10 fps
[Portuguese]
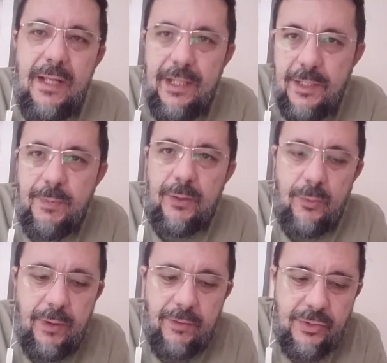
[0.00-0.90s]
a
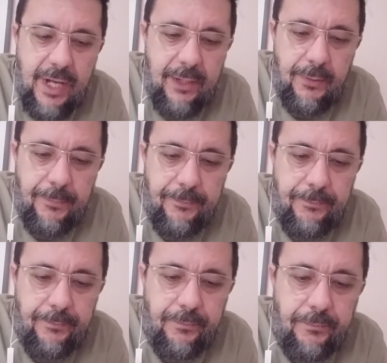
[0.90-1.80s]
respeito do Evangelho.
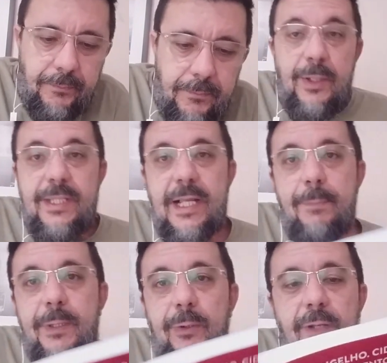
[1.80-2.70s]
Então esse
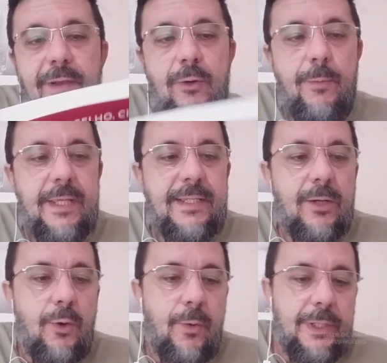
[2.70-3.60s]
capítulo vai
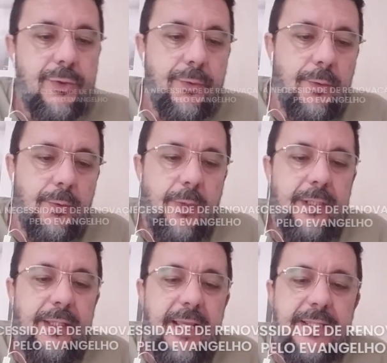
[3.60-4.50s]
começar com o um assunto,
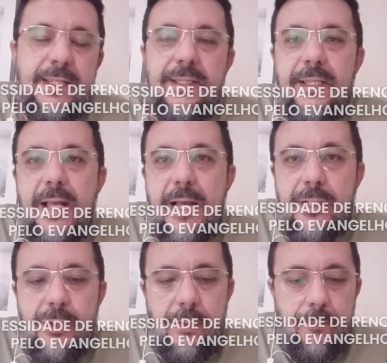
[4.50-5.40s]
a
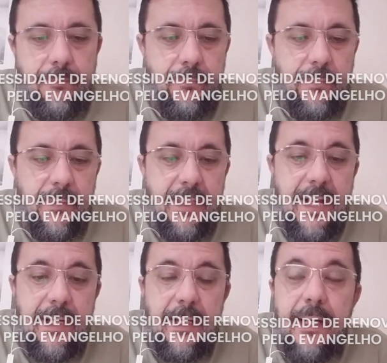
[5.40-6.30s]
necessidade
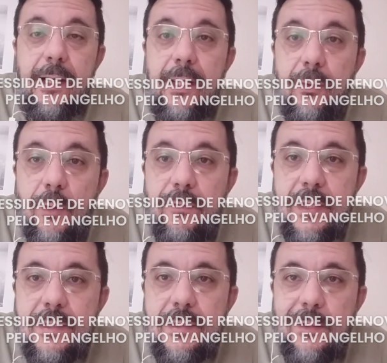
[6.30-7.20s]
da
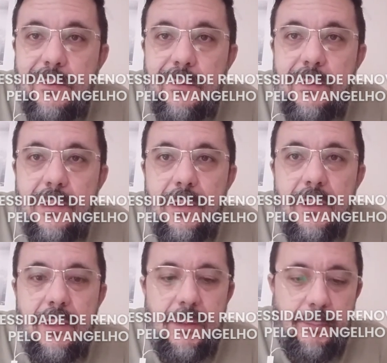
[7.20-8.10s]
renovação
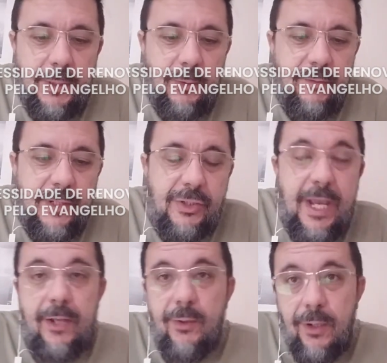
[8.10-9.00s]
pelo
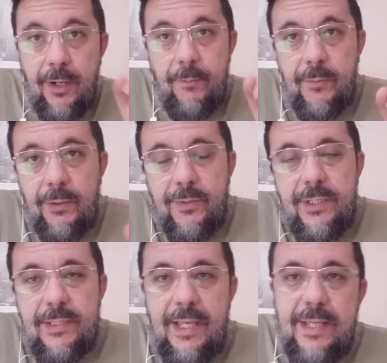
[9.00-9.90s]
Evangelho. Ó, e não
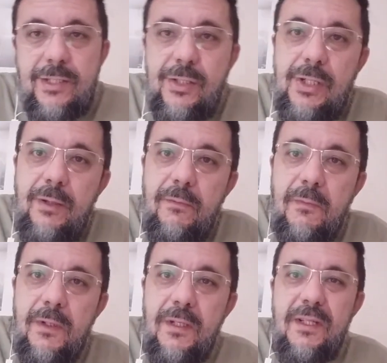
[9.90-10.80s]
se esquece de
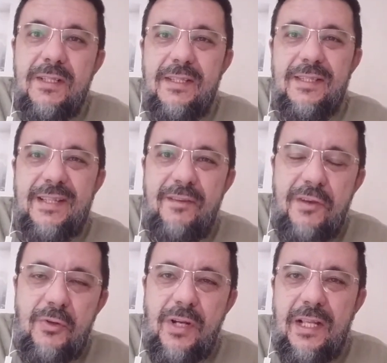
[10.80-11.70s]
se
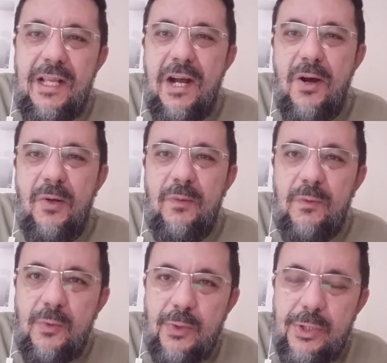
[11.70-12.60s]
inscrever no canal,
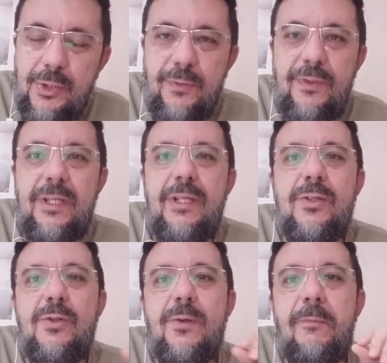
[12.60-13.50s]
curtir o
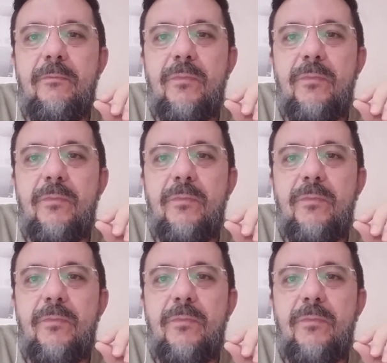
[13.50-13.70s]
vídeo,